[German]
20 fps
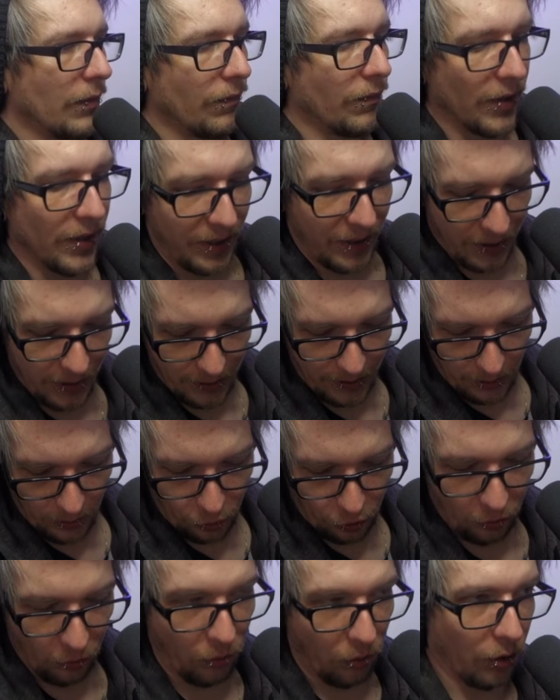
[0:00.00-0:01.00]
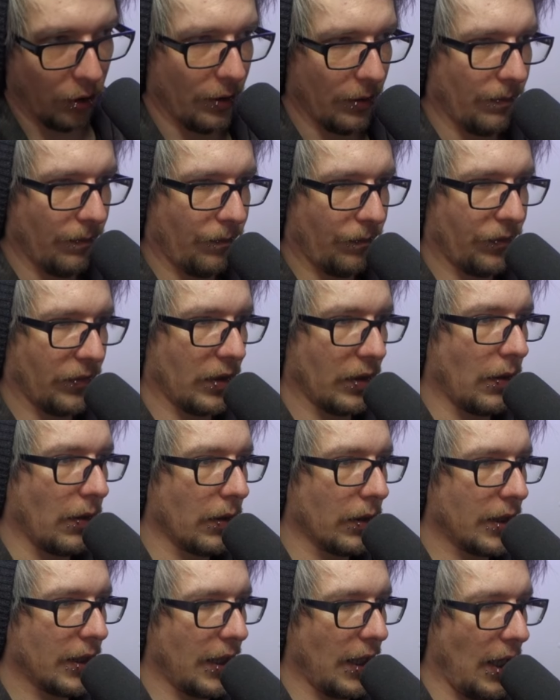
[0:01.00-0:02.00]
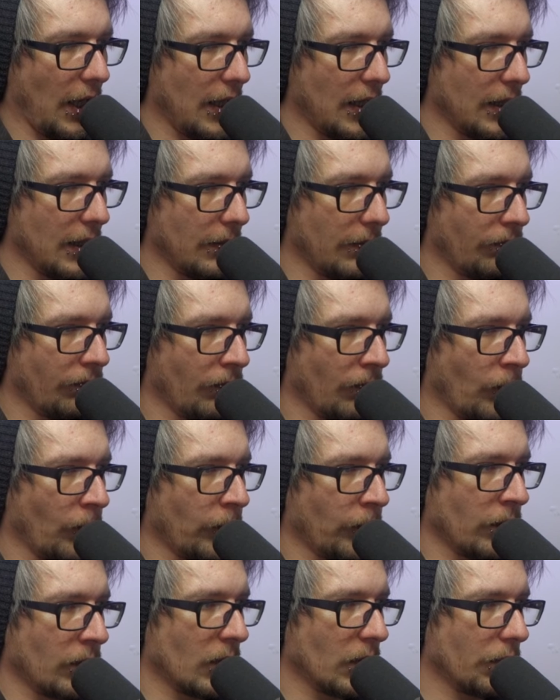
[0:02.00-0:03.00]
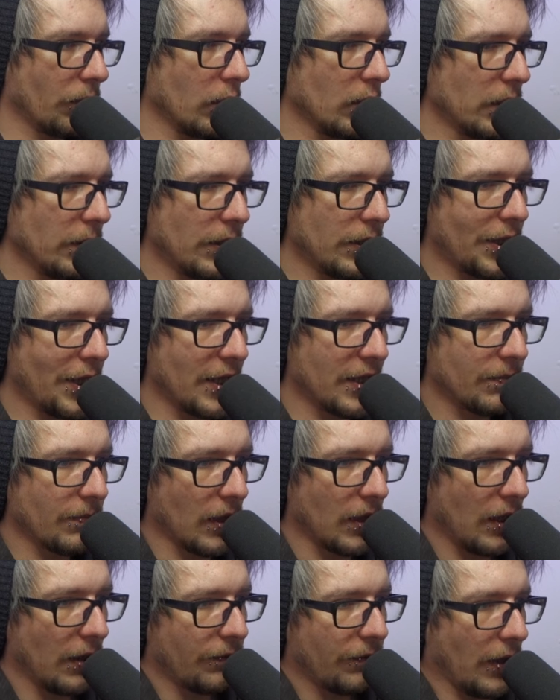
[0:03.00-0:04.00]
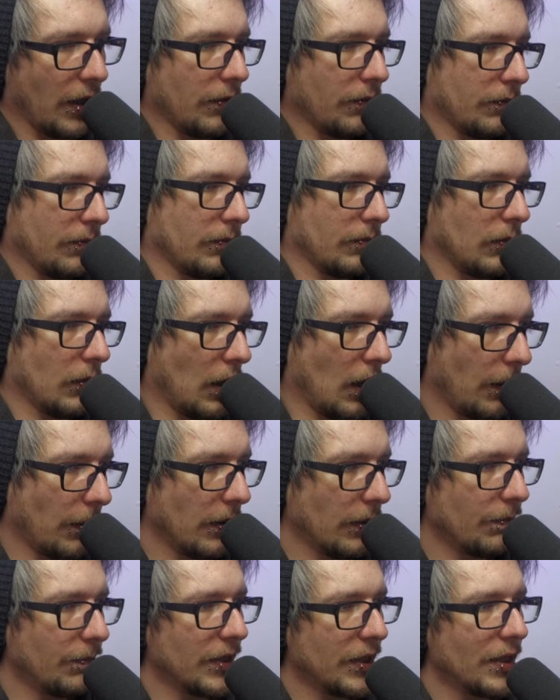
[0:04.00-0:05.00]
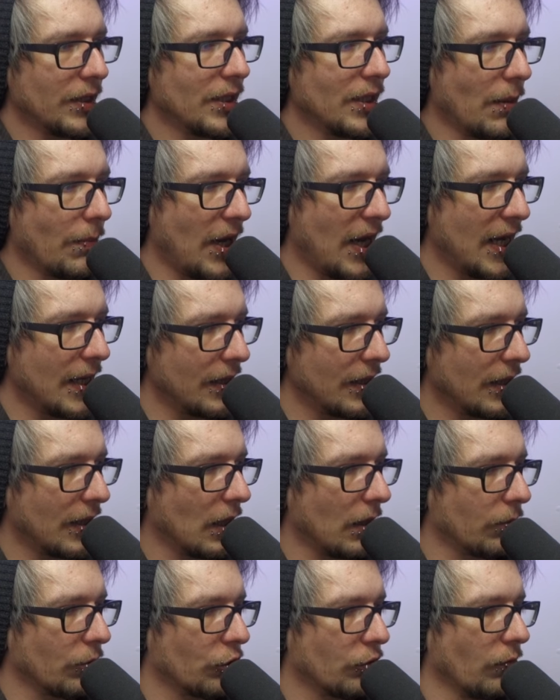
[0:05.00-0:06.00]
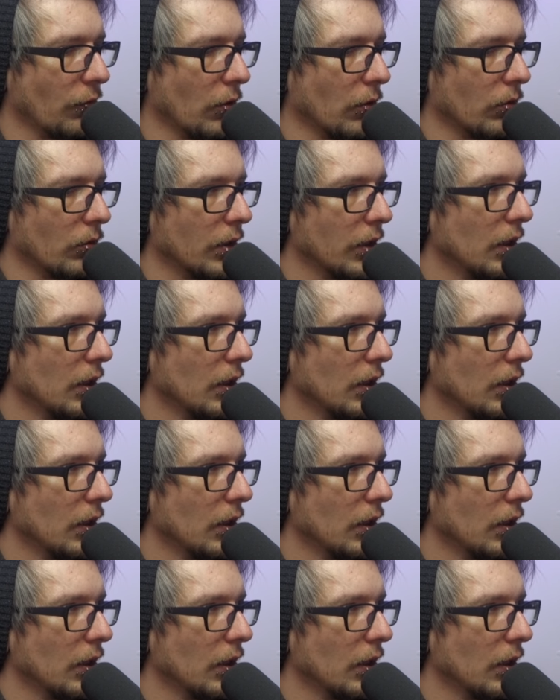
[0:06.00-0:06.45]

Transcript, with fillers: wissen sie schon. Okay. Trotzdem hätte ich gerne mal ein Net 5. Aber bitte nicht am Ende der Beschwörung